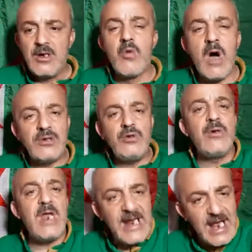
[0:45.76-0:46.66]

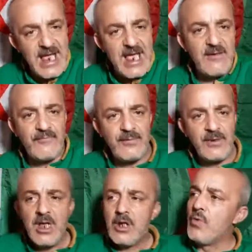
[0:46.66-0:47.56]
غوارديولا راه عارف
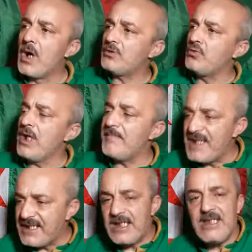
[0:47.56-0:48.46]
غوارديولا
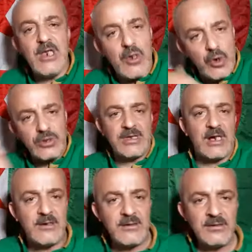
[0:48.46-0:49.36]
بيسيي
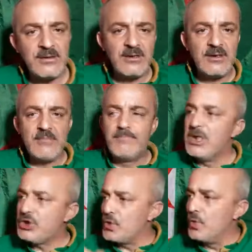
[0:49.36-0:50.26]
خطه
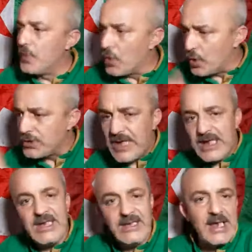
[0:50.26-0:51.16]
بيشوف الخطه
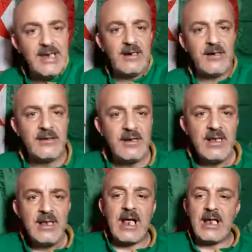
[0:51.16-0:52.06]
كي دايره
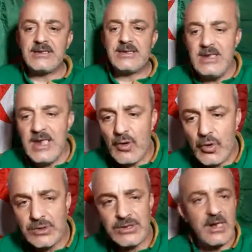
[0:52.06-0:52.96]
خاصية
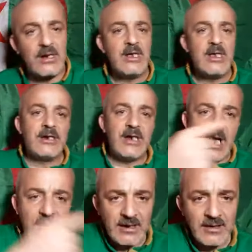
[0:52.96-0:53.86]
خطة
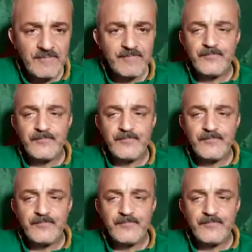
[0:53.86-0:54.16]
نهار